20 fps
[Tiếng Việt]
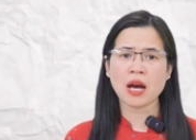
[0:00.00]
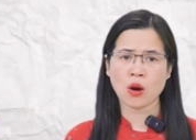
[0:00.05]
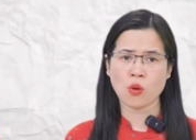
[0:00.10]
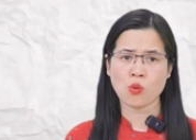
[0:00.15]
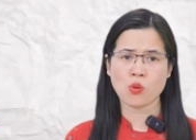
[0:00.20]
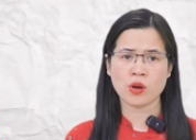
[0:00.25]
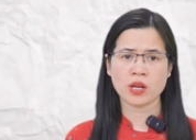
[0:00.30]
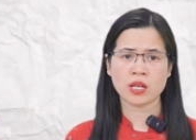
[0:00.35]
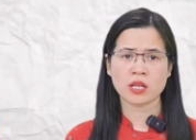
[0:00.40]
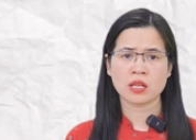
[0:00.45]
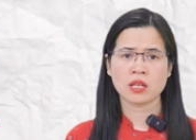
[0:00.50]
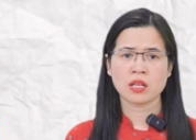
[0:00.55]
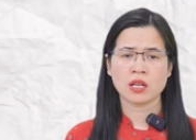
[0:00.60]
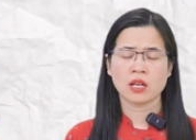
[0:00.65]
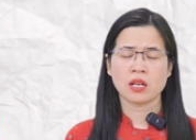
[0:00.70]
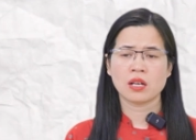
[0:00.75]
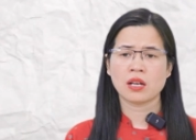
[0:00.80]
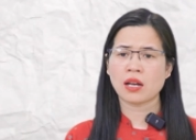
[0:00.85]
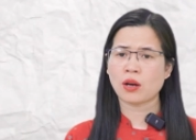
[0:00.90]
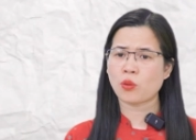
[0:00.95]
đầu ấy
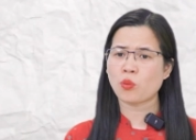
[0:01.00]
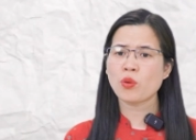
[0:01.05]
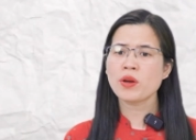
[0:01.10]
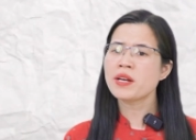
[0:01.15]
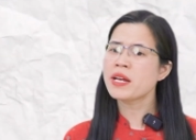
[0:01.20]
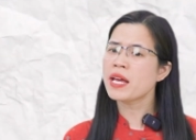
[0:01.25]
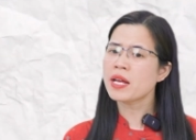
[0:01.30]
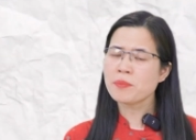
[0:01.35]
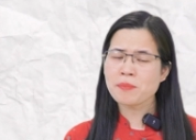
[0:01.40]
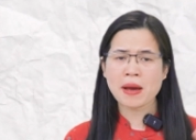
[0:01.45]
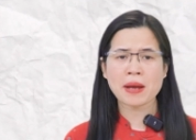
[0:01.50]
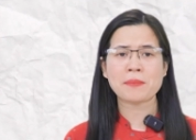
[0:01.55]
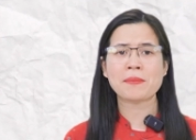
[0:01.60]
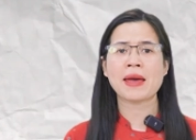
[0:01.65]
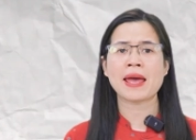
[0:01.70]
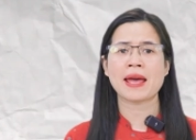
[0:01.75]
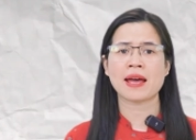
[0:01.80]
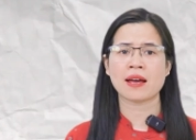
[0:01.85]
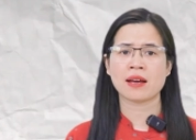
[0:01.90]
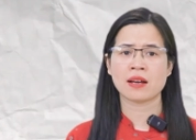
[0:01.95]
là quên hết bạn
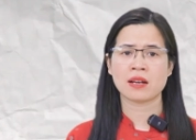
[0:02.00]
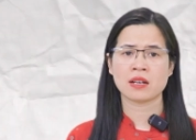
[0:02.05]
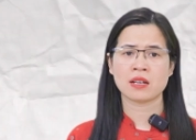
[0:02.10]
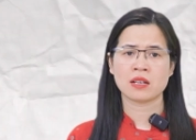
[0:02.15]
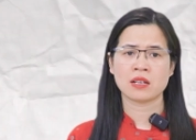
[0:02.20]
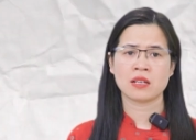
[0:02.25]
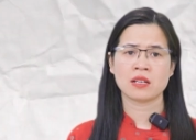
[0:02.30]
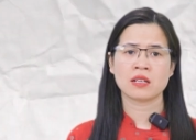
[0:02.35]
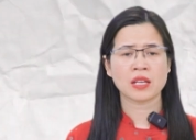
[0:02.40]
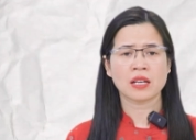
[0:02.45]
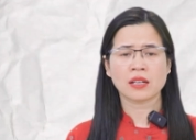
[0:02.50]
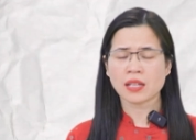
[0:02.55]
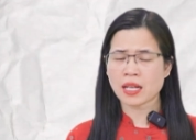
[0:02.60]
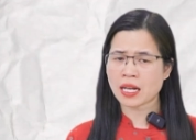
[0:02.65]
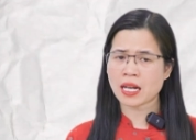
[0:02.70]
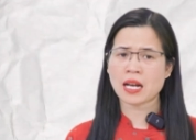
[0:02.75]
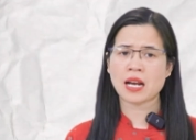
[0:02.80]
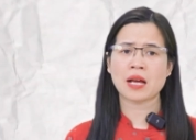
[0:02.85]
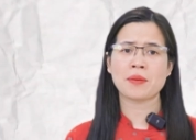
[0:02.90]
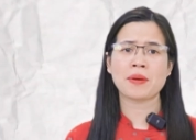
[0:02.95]
bè
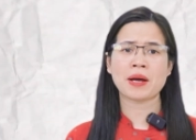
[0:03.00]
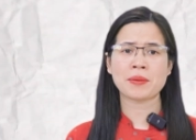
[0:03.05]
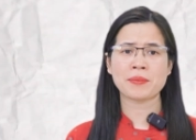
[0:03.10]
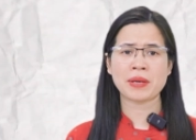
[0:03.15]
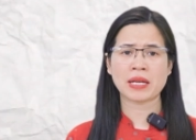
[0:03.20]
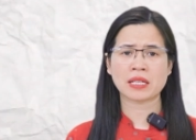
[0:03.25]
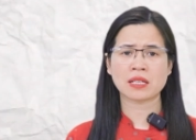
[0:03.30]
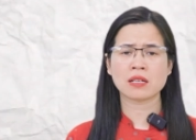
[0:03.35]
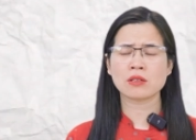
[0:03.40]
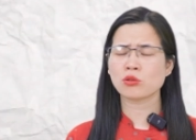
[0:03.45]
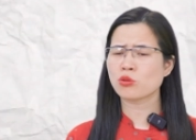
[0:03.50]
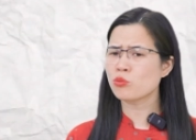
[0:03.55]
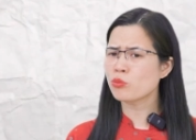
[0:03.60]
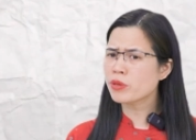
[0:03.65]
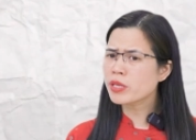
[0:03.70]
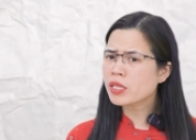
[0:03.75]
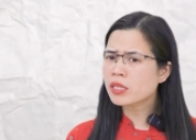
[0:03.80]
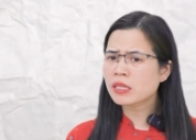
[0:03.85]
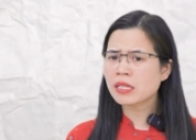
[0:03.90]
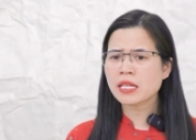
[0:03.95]
kể cả là bạn bè thân cũng
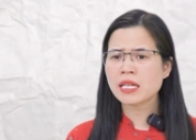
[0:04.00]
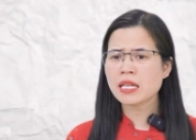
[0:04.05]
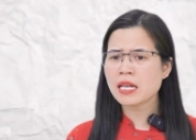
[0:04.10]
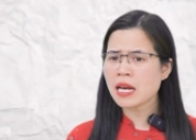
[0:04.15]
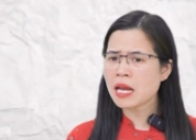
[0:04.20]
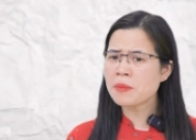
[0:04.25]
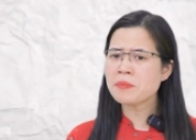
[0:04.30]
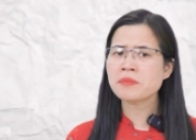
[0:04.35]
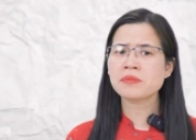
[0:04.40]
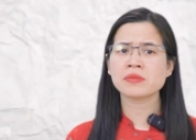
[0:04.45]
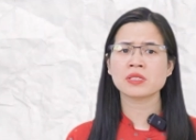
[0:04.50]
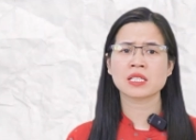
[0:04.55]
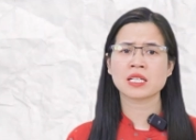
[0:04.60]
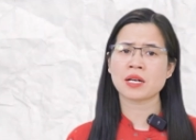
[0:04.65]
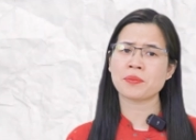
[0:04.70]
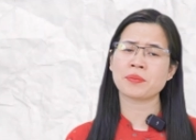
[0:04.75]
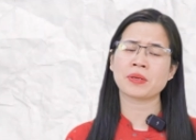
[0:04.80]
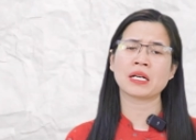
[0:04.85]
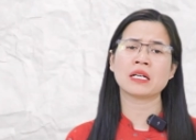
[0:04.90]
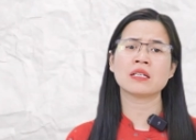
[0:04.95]
ít khi lắm
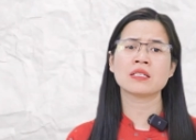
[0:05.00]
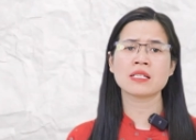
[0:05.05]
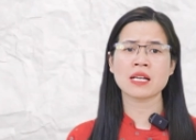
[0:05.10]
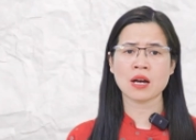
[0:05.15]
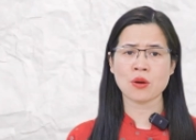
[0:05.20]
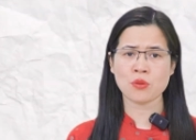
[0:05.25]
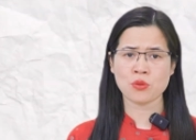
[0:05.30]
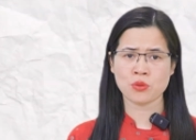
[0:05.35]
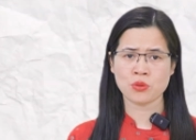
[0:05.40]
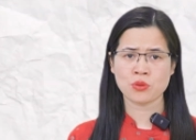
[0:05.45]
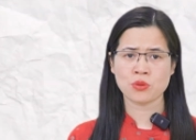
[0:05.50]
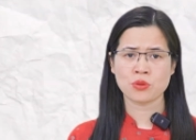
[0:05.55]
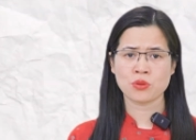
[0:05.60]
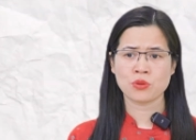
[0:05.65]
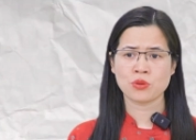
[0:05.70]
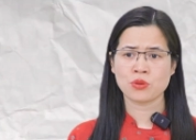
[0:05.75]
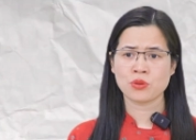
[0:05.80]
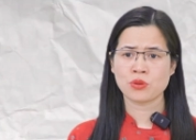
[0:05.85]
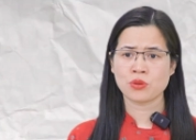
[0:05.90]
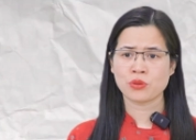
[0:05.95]
gặp gỡ nhau
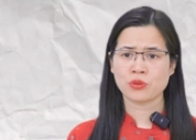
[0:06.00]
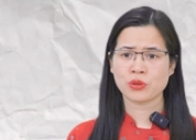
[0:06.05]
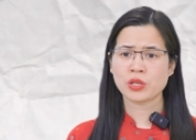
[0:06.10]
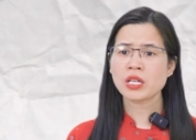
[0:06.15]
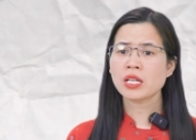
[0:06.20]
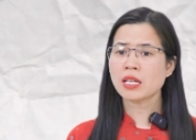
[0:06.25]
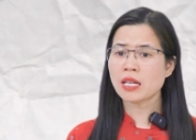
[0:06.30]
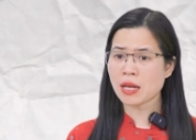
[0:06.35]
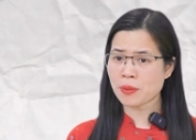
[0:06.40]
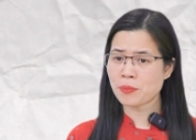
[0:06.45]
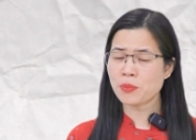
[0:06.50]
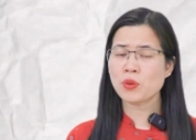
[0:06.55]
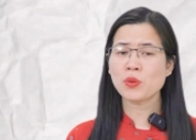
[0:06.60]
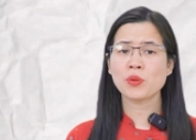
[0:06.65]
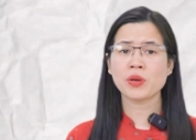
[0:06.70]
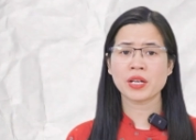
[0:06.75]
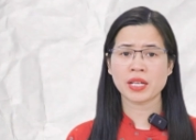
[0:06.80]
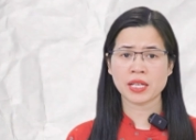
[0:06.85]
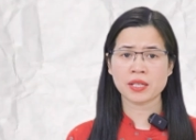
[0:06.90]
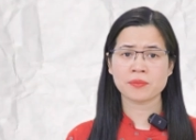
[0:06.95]
ít lắm
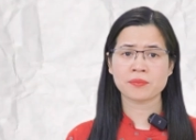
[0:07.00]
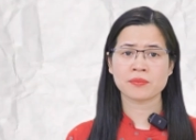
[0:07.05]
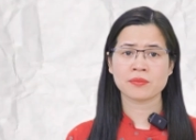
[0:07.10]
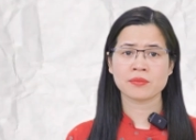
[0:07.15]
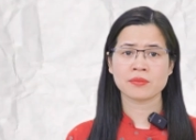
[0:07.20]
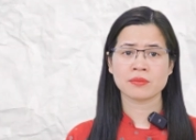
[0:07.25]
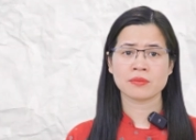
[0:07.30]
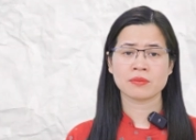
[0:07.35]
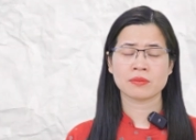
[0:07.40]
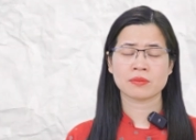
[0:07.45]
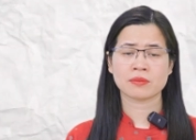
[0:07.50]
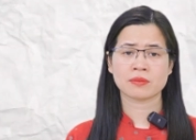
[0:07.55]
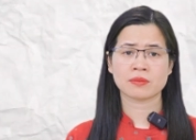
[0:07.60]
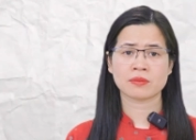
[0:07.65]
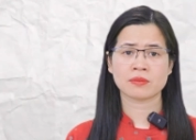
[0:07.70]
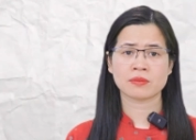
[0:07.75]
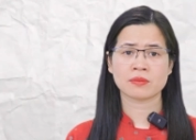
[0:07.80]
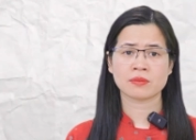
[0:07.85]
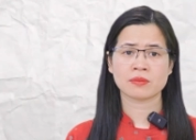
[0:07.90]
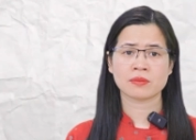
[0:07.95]
luôn ấy ừ.
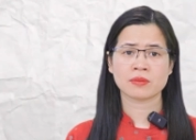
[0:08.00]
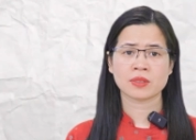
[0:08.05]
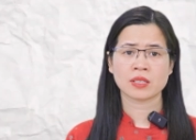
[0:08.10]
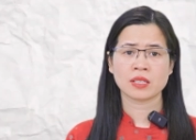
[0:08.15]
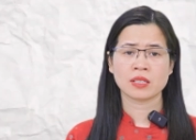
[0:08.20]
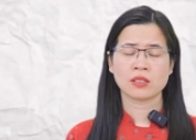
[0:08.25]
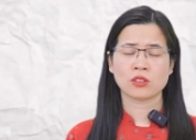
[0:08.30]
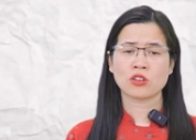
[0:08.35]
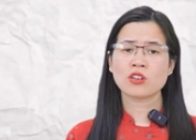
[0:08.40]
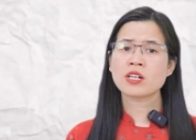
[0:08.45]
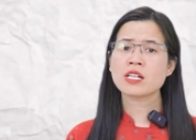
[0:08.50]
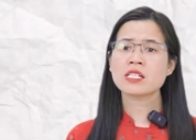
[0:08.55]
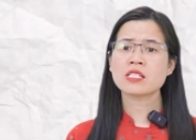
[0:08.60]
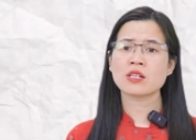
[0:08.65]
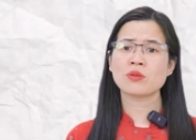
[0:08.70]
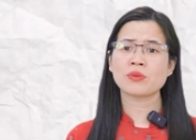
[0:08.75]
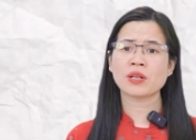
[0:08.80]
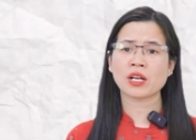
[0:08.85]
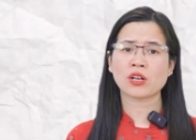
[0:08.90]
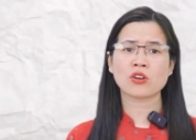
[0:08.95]
có khi
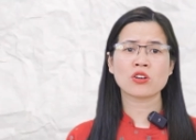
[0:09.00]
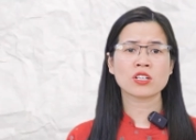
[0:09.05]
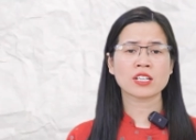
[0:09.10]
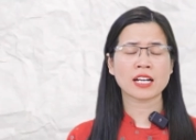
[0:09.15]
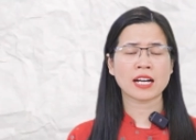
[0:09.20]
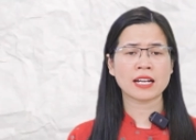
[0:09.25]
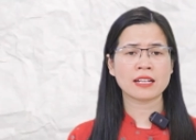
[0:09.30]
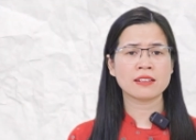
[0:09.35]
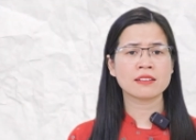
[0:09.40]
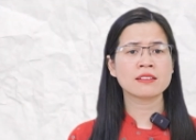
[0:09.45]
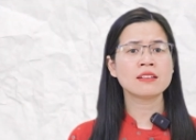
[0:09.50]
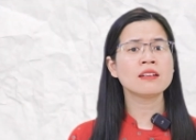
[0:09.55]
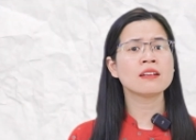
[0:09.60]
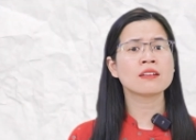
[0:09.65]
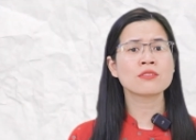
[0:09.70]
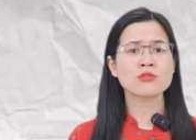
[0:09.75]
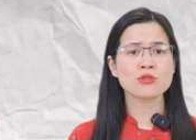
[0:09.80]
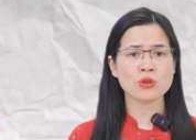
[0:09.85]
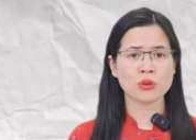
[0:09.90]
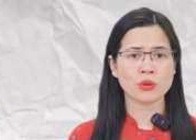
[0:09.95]
sau này con cái lớn
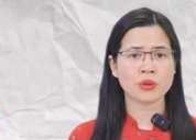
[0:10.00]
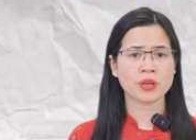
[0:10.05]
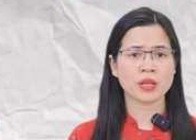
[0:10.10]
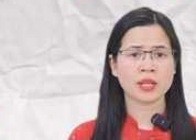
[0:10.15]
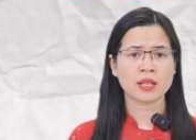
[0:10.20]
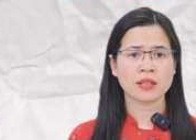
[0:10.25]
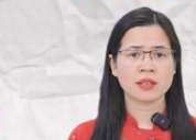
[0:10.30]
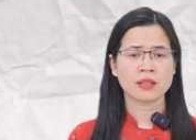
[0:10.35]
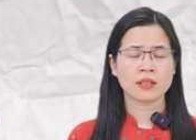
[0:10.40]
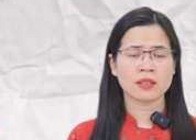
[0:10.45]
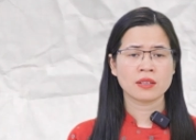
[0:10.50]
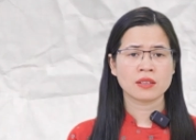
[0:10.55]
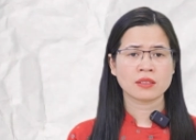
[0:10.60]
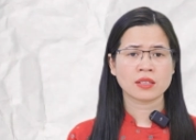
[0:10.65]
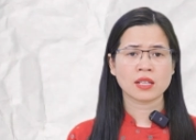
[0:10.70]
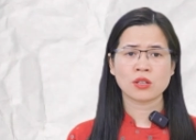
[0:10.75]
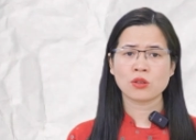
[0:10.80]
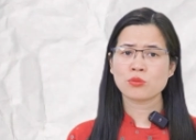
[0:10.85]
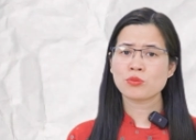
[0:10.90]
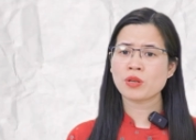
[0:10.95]
lớn rồi
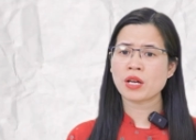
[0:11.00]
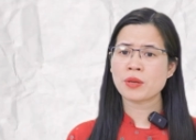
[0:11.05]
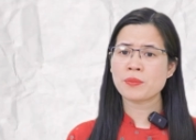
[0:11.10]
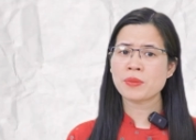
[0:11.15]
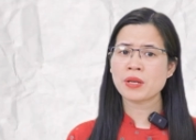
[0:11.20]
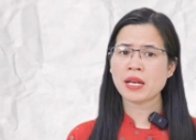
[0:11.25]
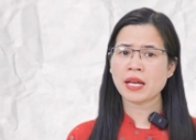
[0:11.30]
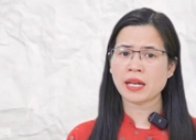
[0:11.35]
thì lúc đấy mới